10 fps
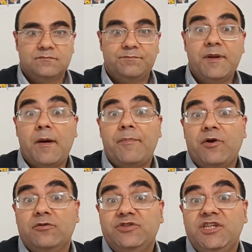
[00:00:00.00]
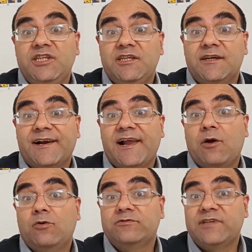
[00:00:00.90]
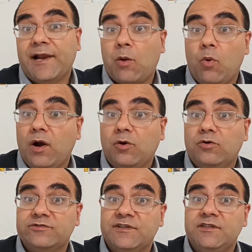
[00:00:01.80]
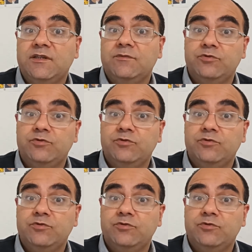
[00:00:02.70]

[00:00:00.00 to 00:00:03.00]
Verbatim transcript: Prima però di raccontare qualcosa di